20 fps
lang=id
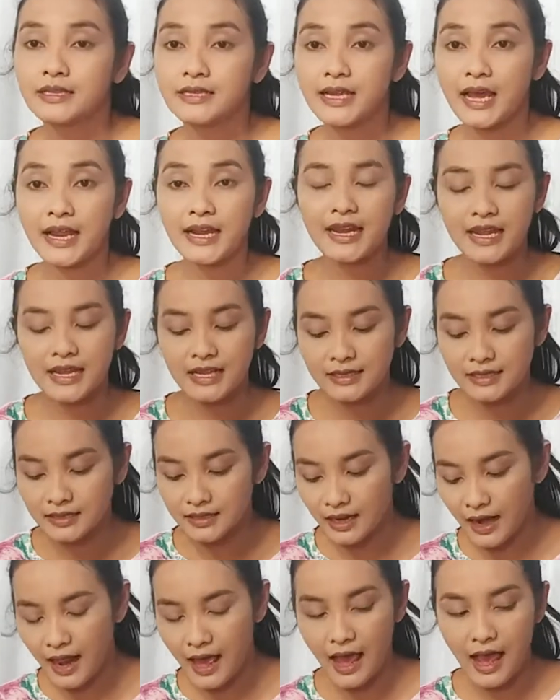Jadi
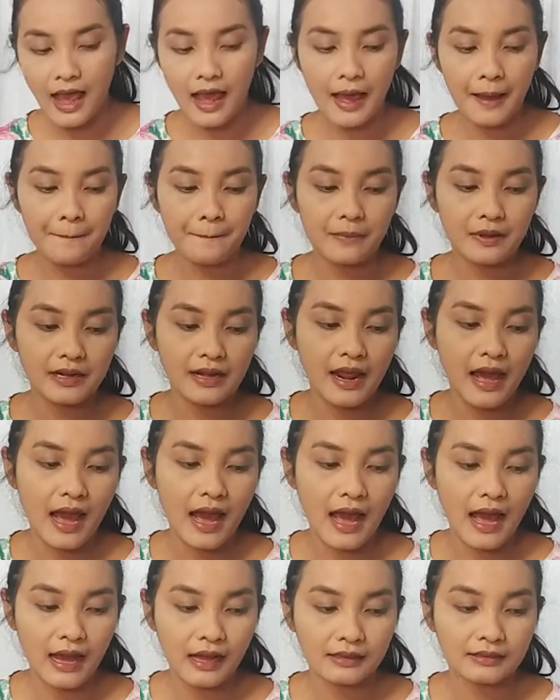setelah
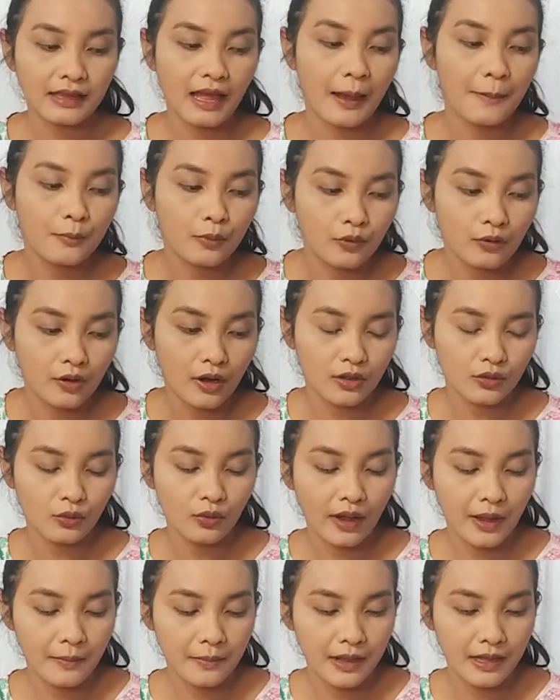bedak tabur
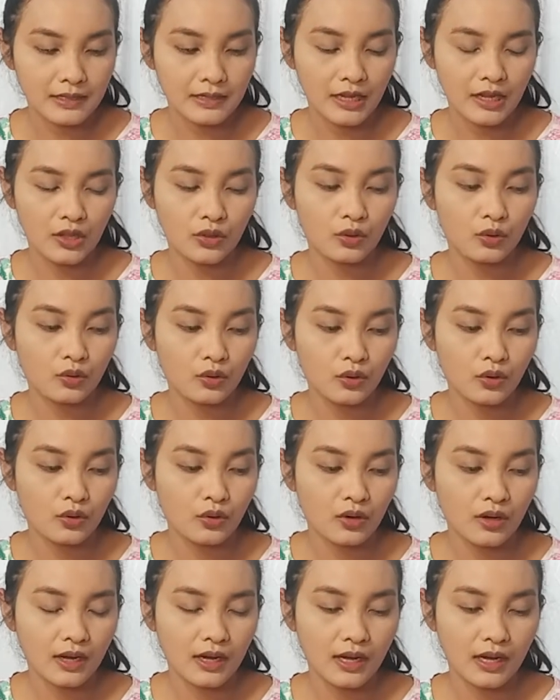atau kayak biasanya
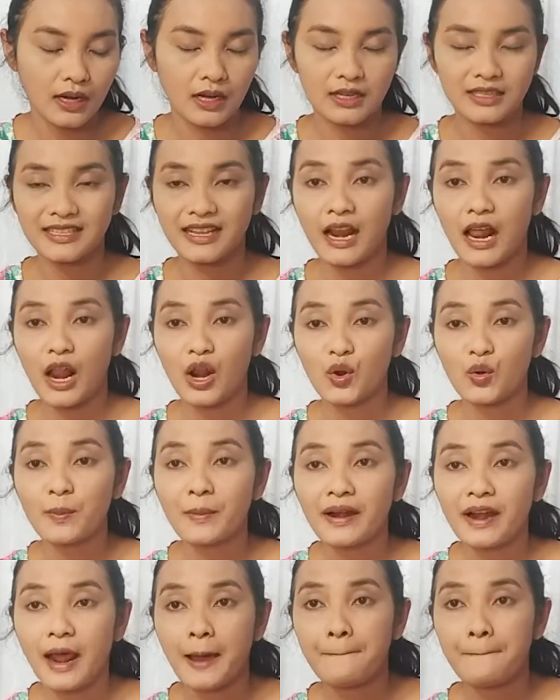tuh uh,
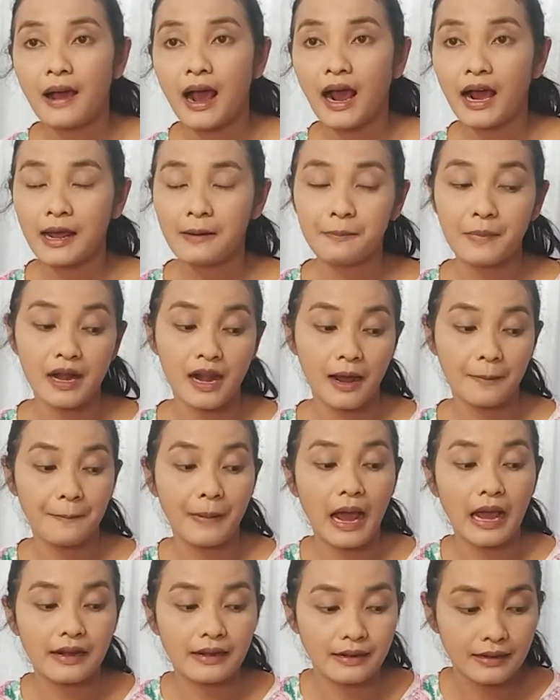selalu menambahkan bedak
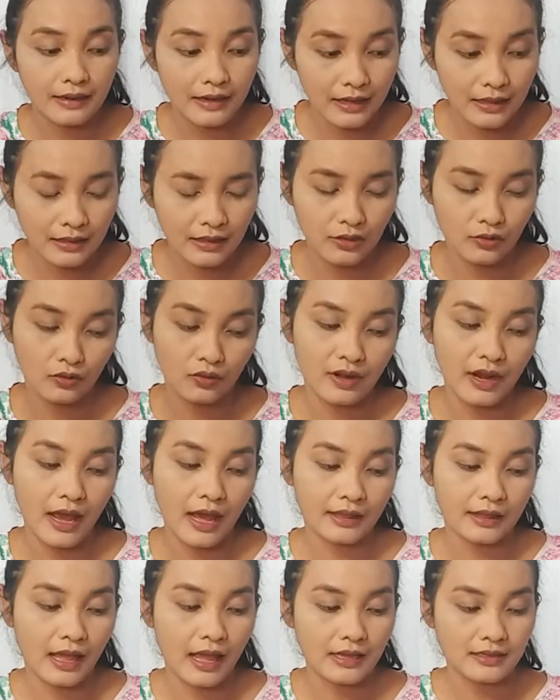padat itu di
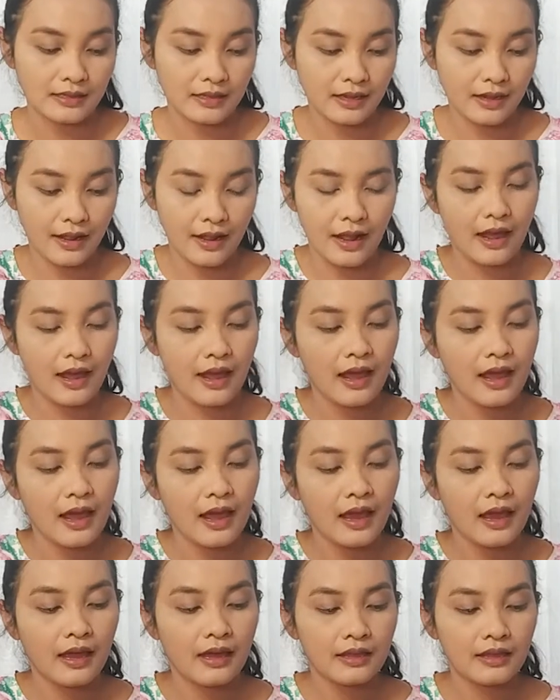atasnya
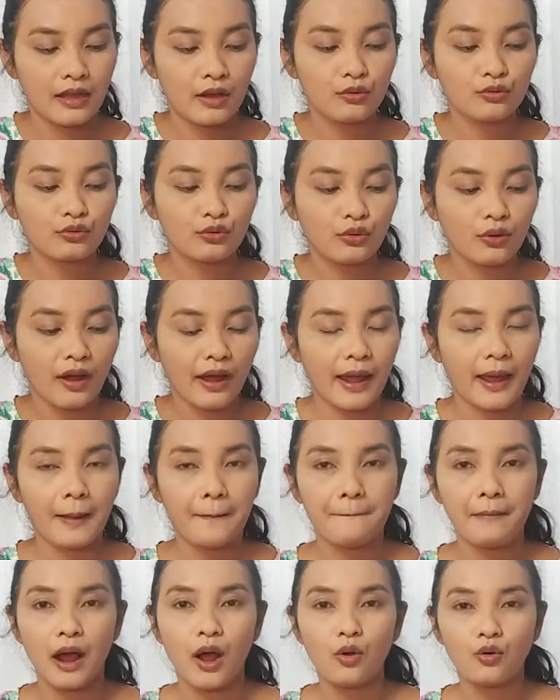ya untuk
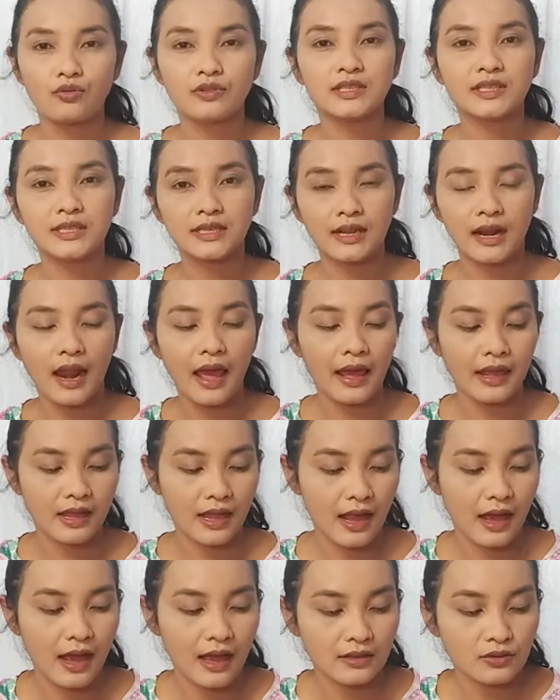kayak mengunci lah
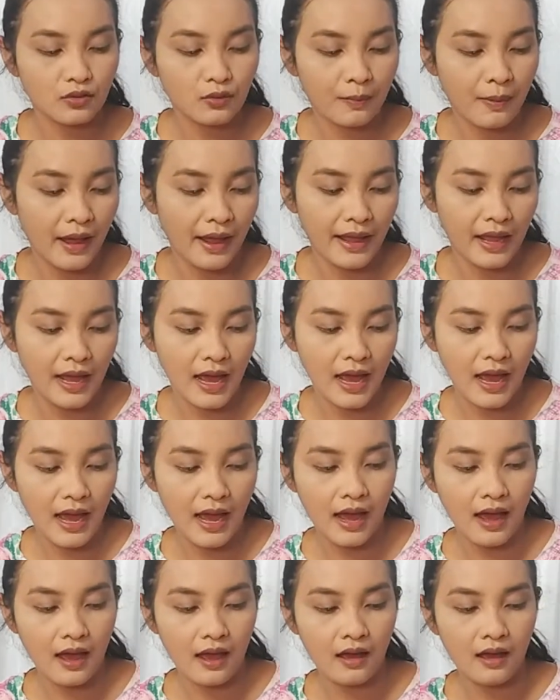ya
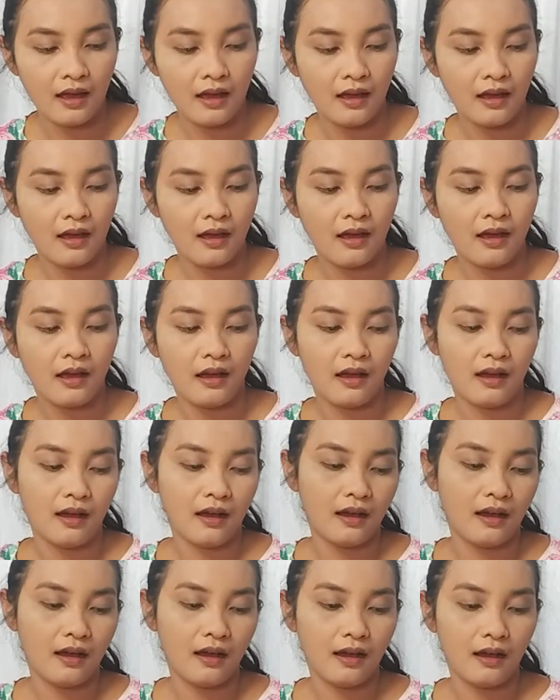supaya
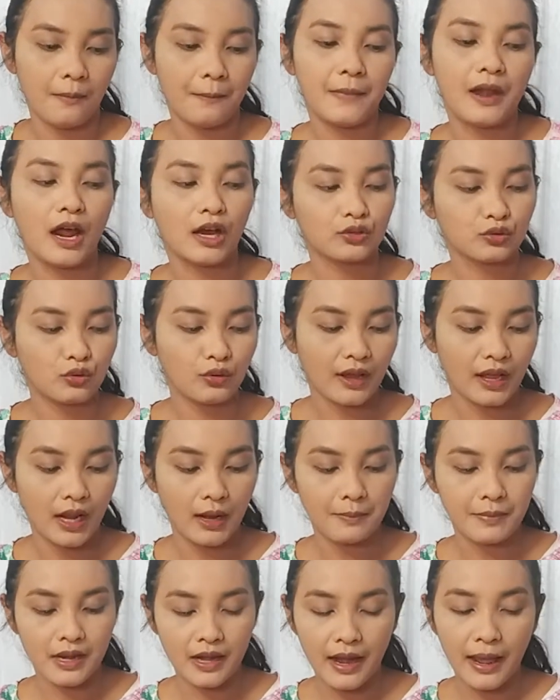uh, bedak tuh
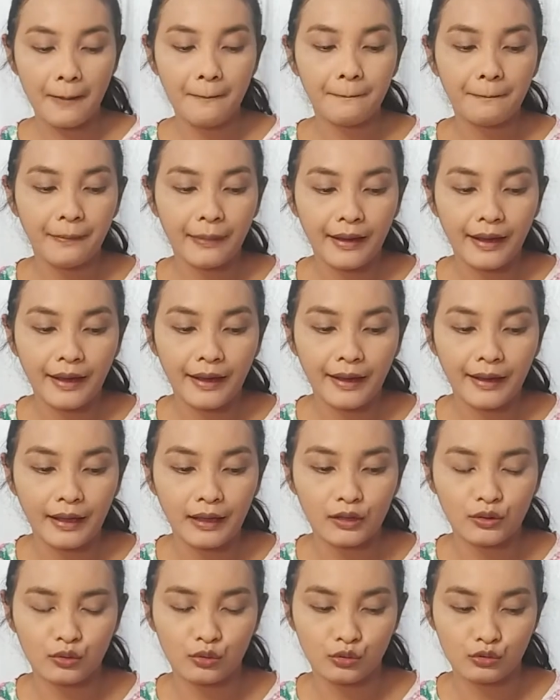kayak lebih
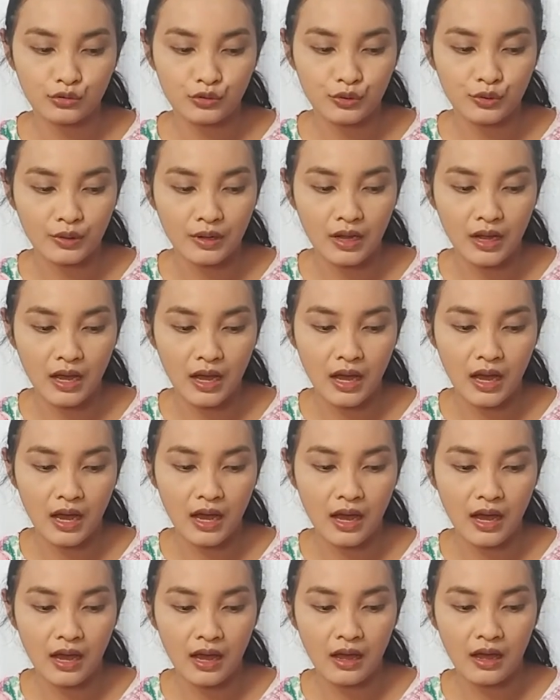nempel terus
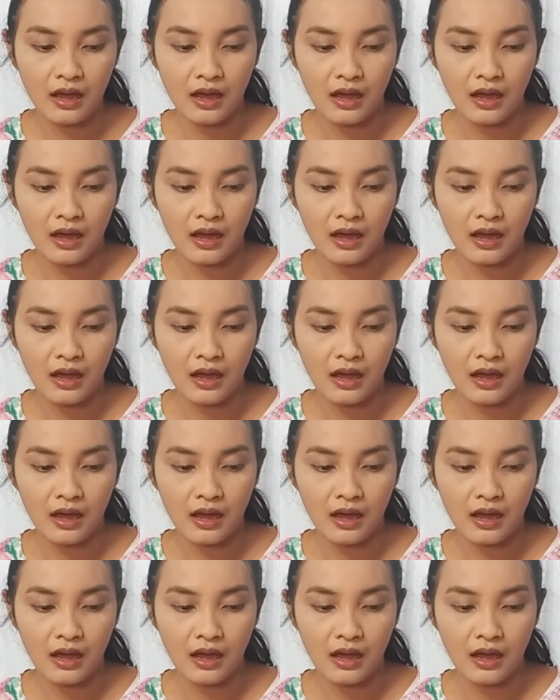juga